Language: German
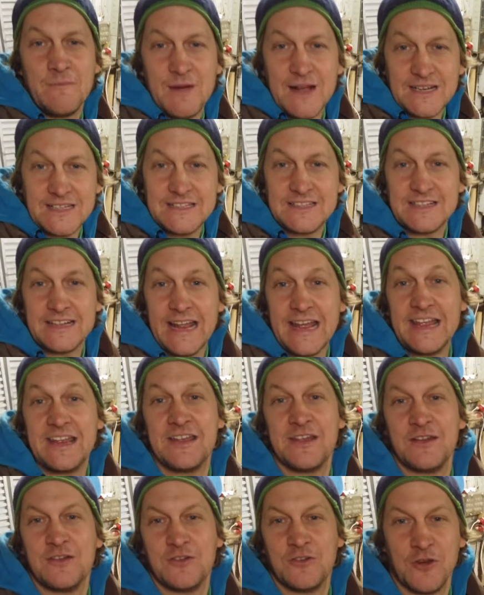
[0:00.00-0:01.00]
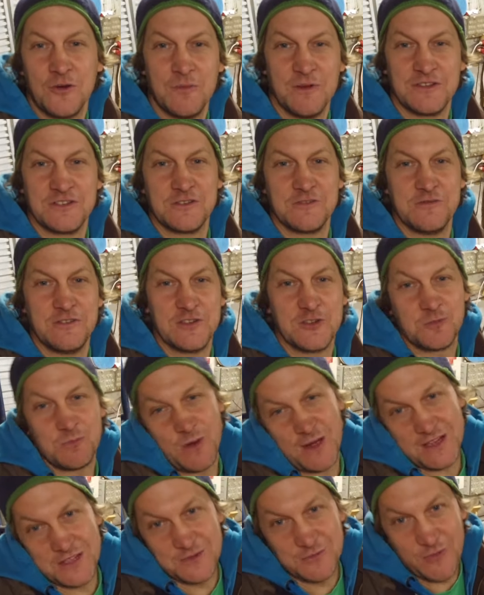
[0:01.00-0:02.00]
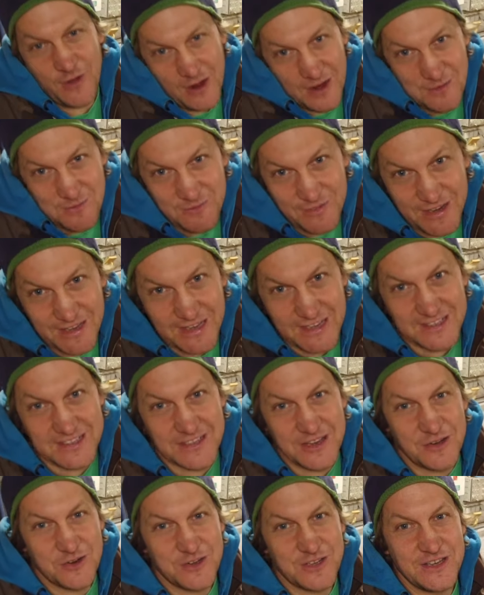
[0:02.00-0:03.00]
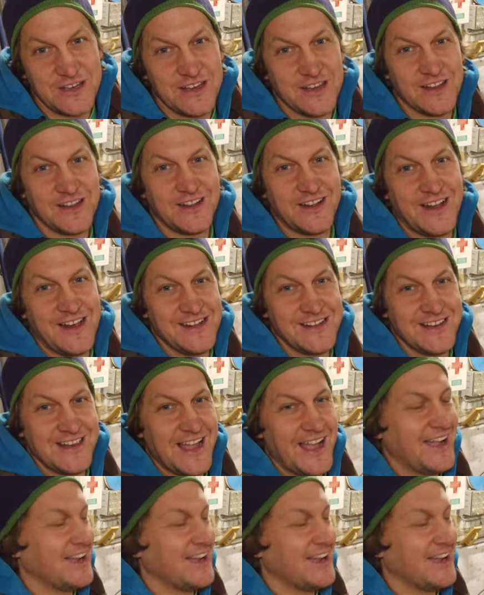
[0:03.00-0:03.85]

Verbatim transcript: da macht es gleich doppelt so viel Spaß, vor allem wenn jetzt auch die kalte